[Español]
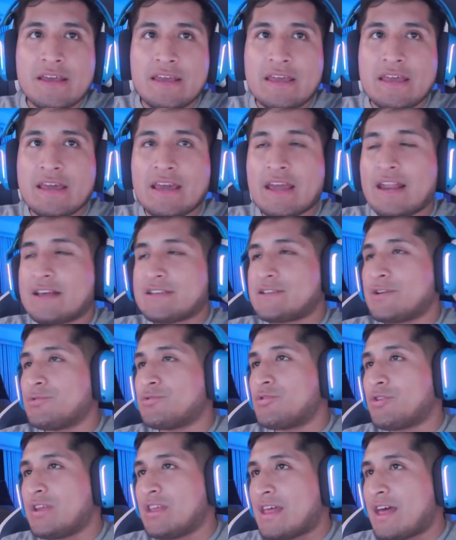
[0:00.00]
y que las
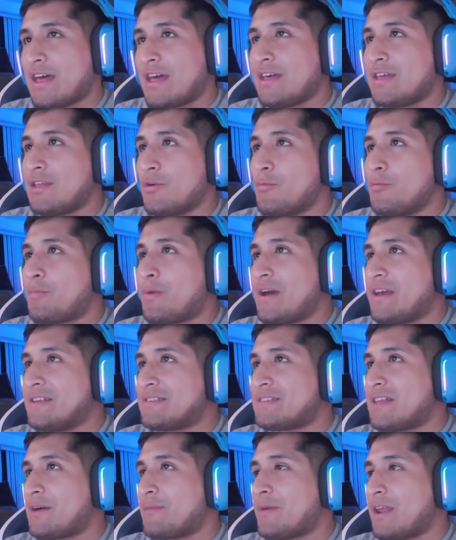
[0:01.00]
autoridades de un
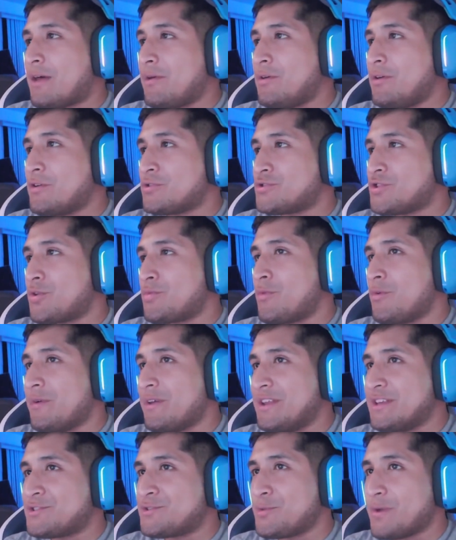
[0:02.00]
país tan maravilloso como
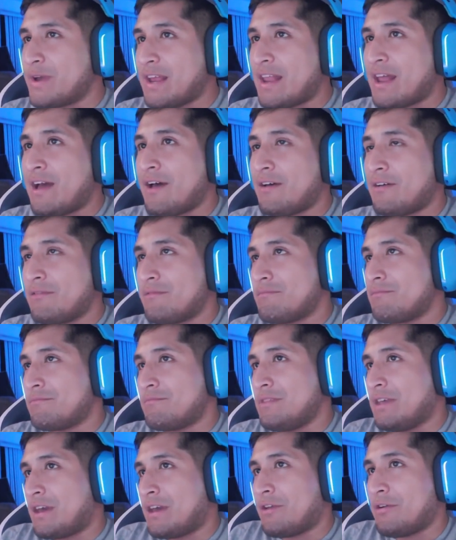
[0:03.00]
Venezuela
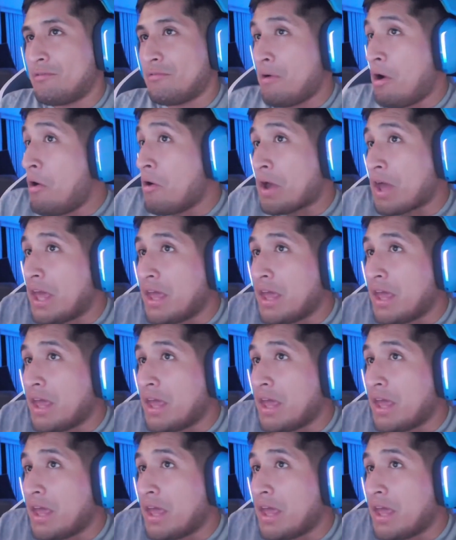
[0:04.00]
dijeron, ok,